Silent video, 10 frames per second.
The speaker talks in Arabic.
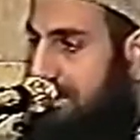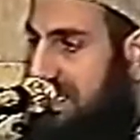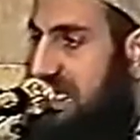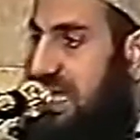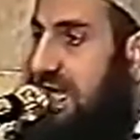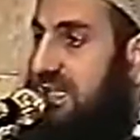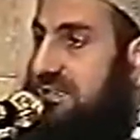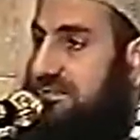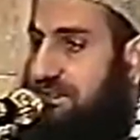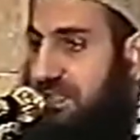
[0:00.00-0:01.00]
بصلاة
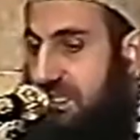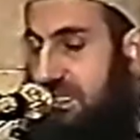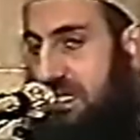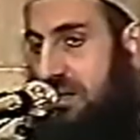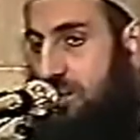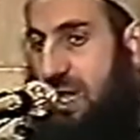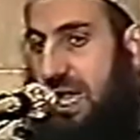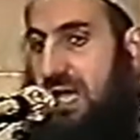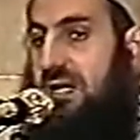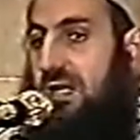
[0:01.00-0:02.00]
فيه
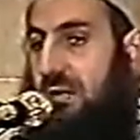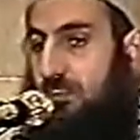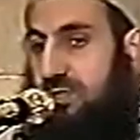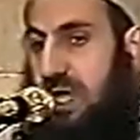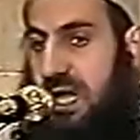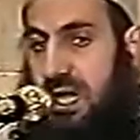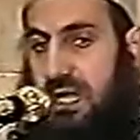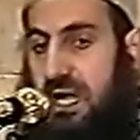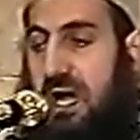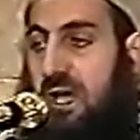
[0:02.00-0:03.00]
محررا
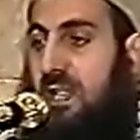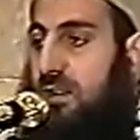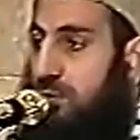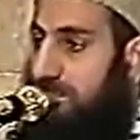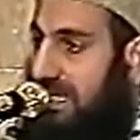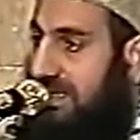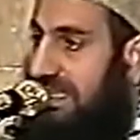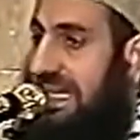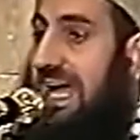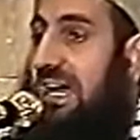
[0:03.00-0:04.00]
مطهرا ثم
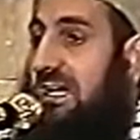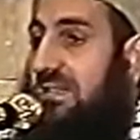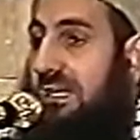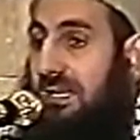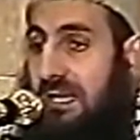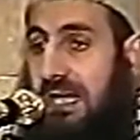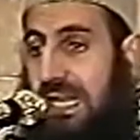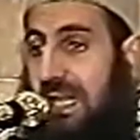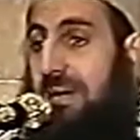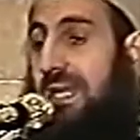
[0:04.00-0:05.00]
انطلاقة
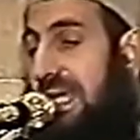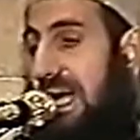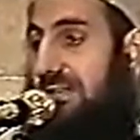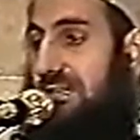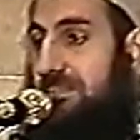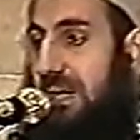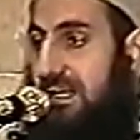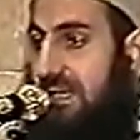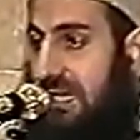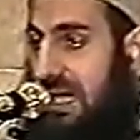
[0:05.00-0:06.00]
لمن يأتي
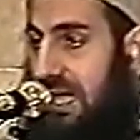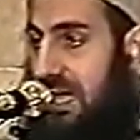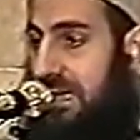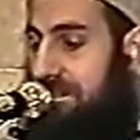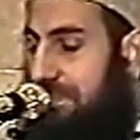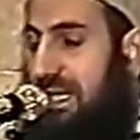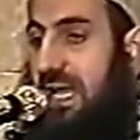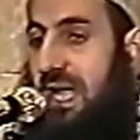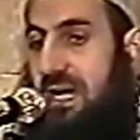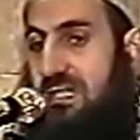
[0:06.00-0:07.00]
بعدنا من
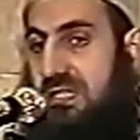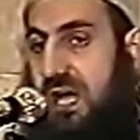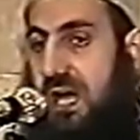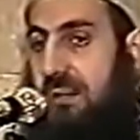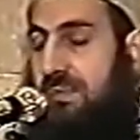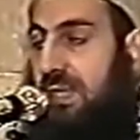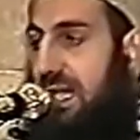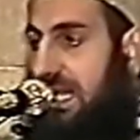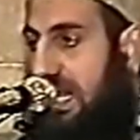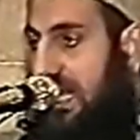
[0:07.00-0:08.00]
الأقصى
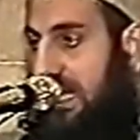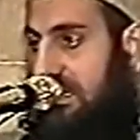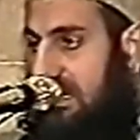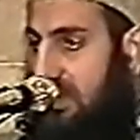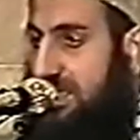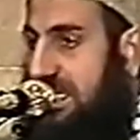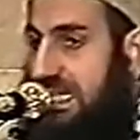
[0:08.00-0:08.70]
إلى الأندلس